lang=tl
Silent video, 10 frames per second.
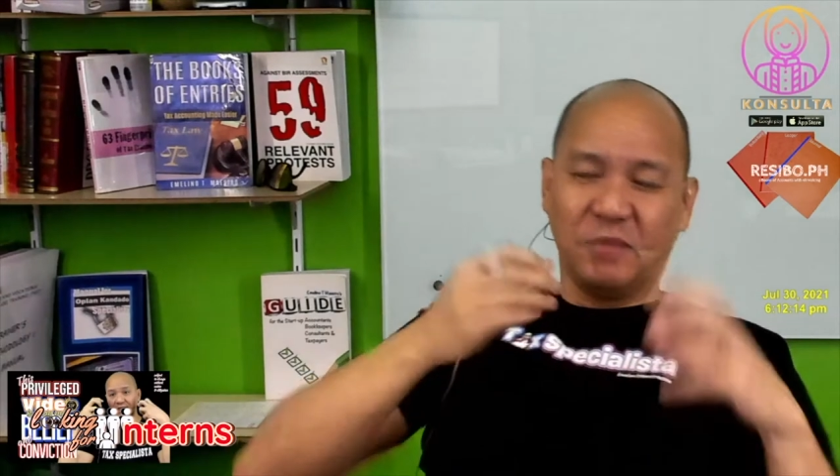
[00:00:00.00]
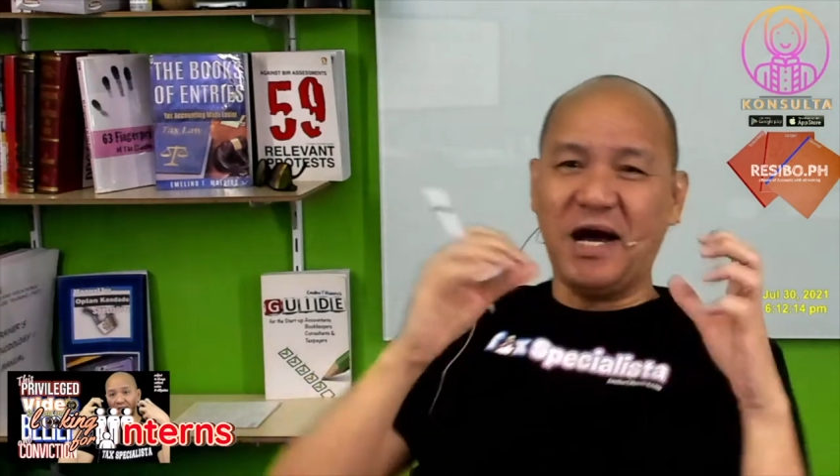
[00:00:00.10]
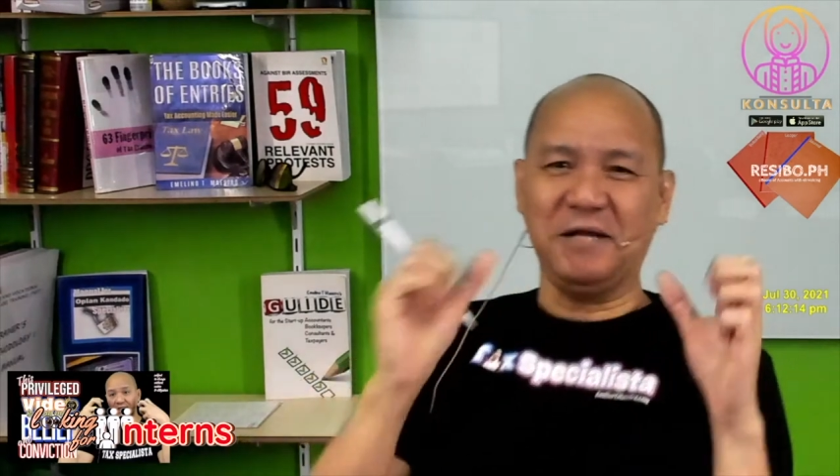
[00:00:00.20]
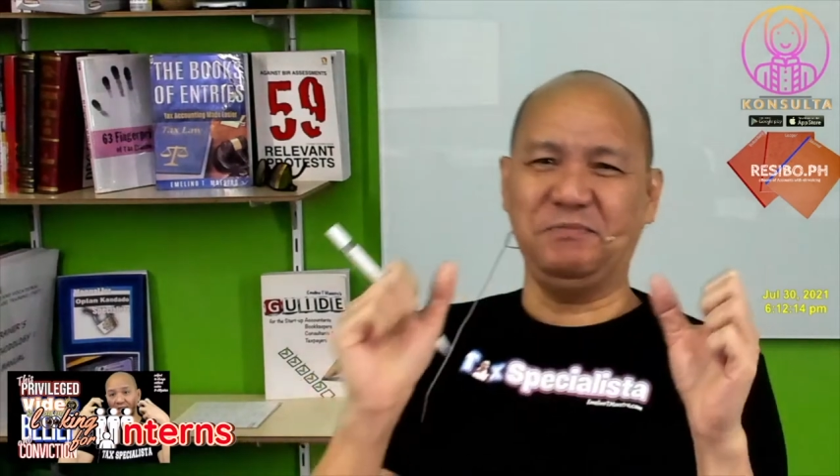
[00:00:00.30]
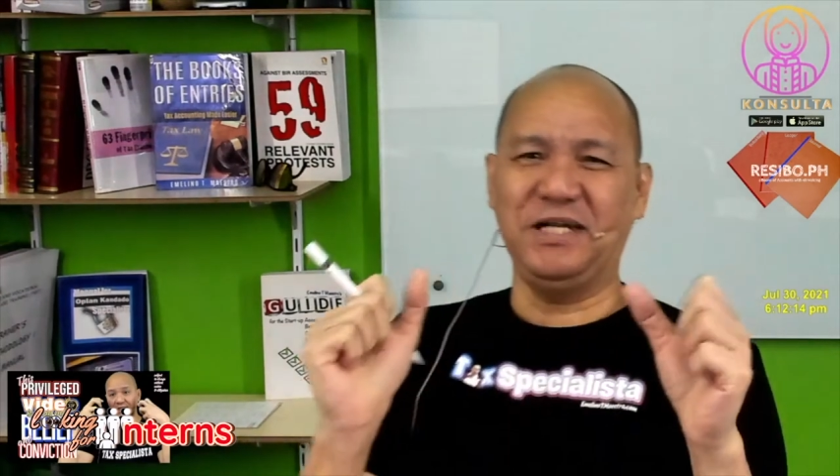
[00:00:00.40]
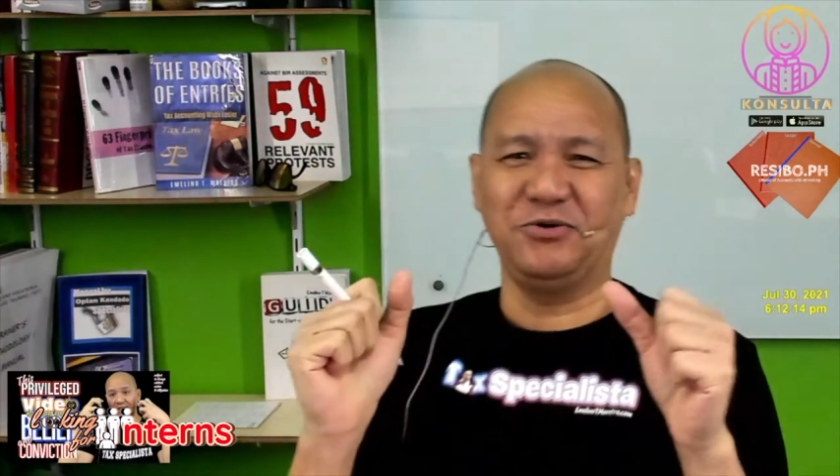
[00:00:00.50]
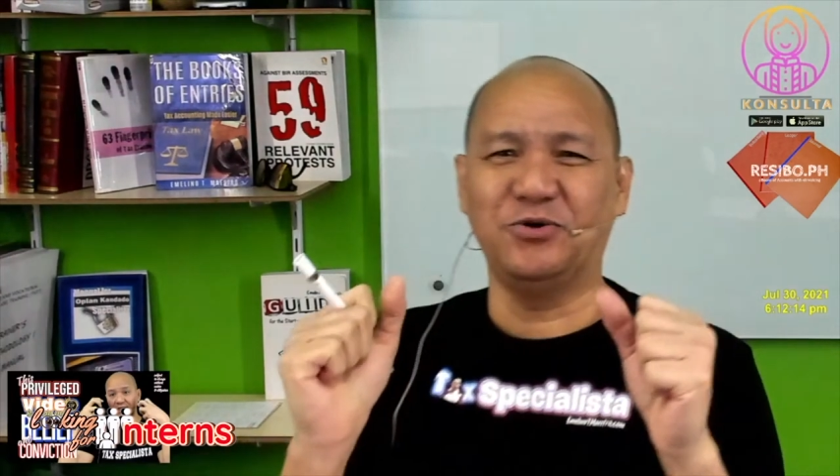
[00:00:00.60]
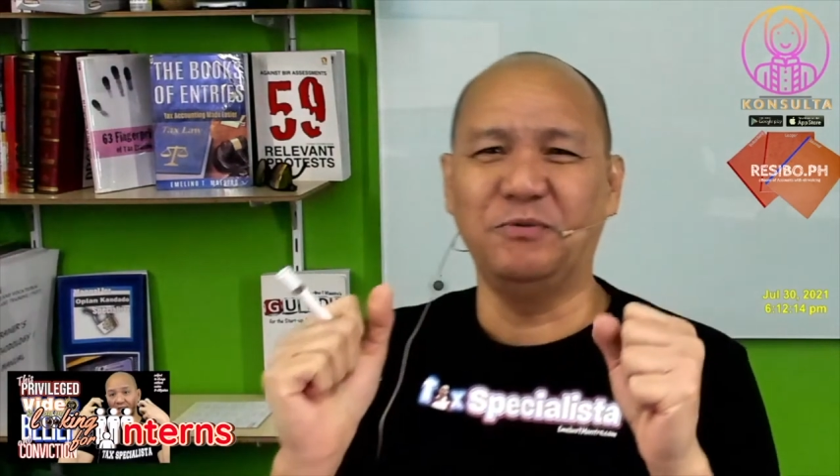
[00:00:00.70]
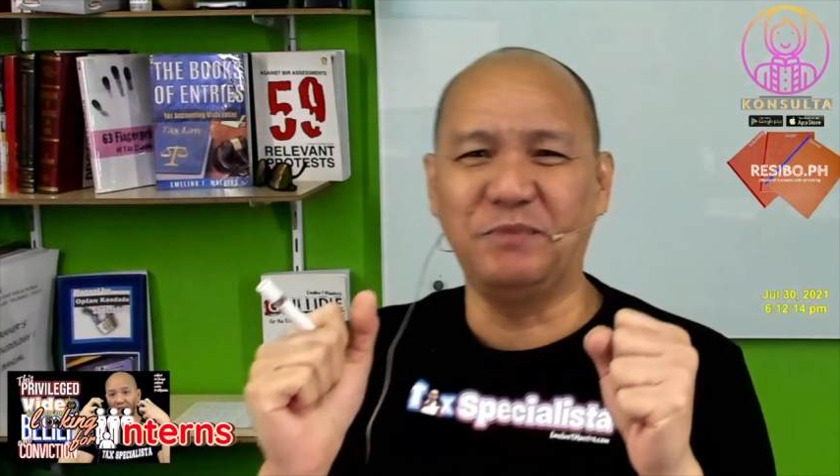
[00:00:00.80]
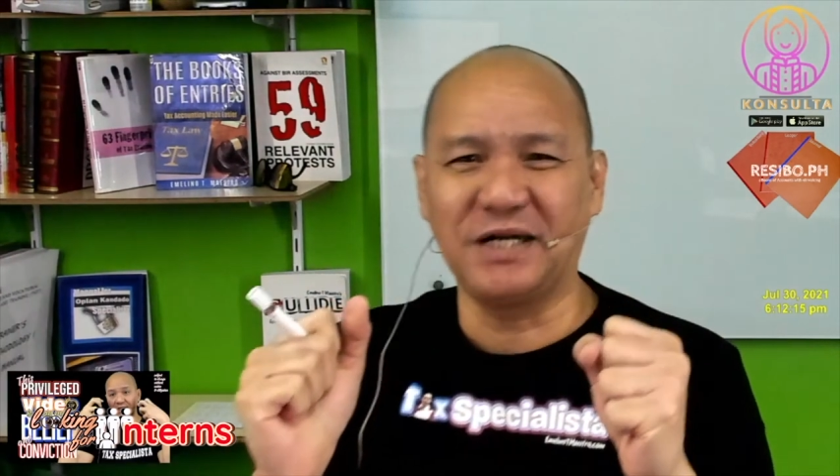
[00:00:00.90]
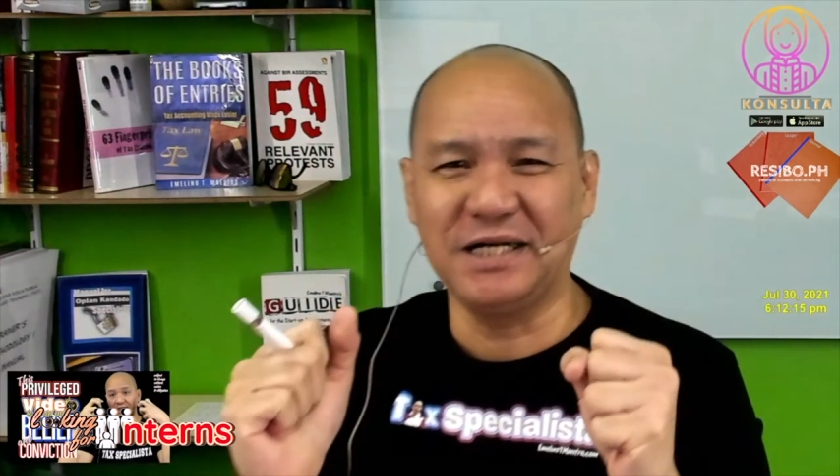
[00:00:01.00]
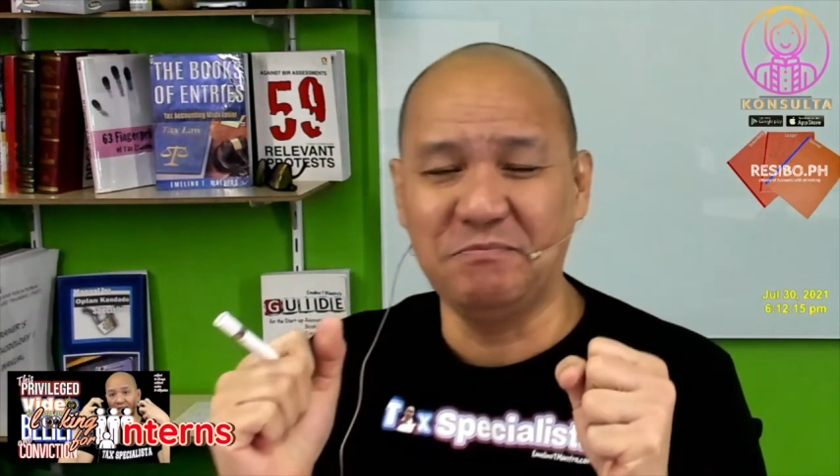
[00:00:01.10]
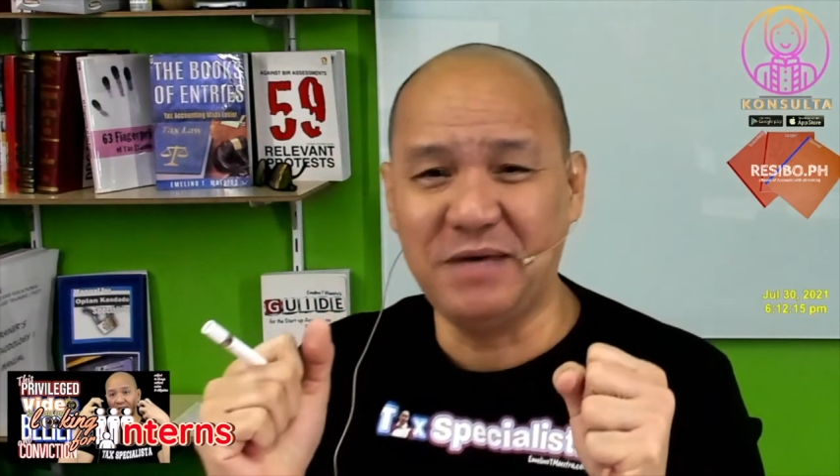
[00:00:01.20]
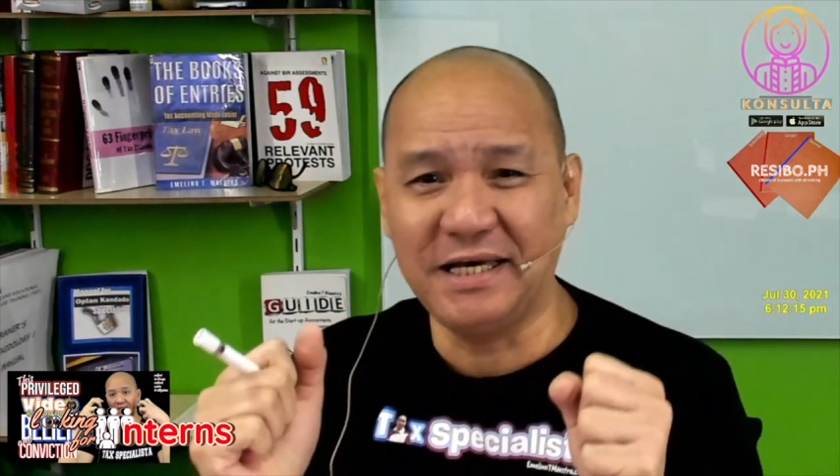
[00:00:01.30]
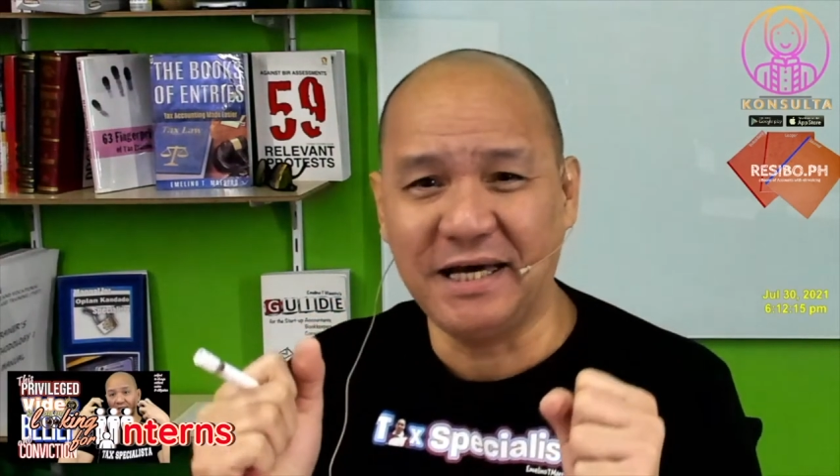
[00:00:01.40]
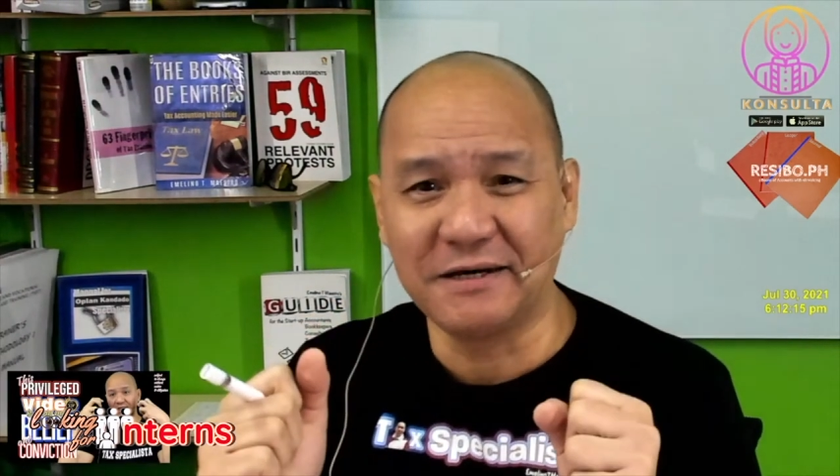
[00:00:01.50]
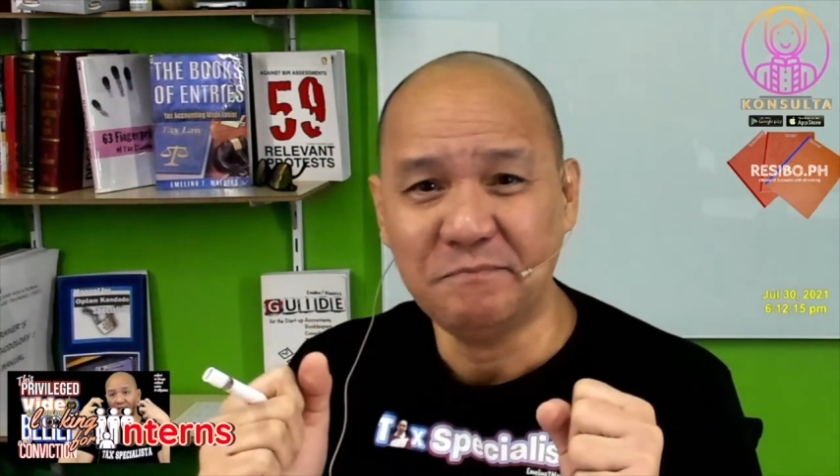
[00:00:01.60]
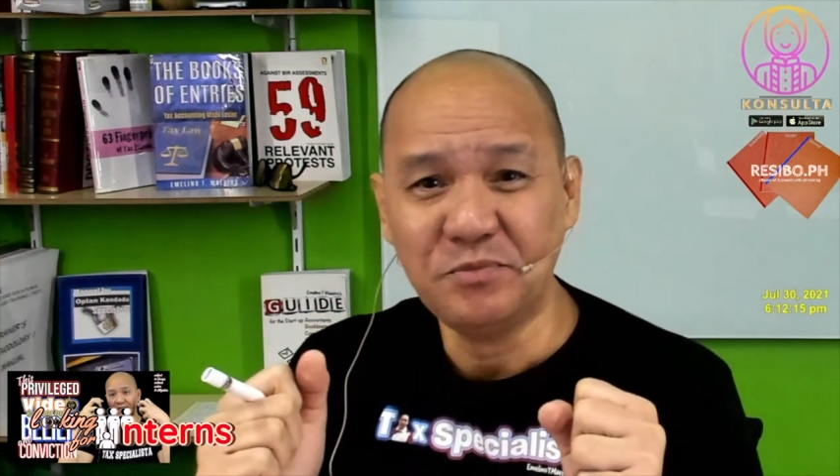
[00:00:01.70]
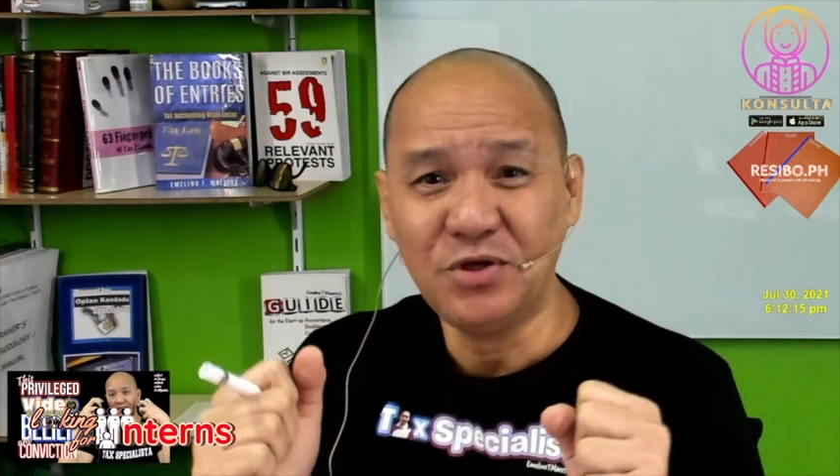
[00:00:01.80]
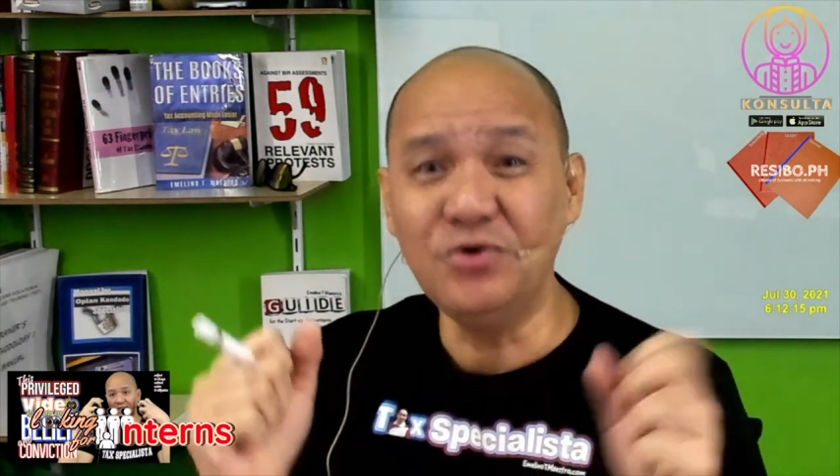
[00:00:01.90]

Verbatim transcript: Bakit pinagkukumpara ng BIR?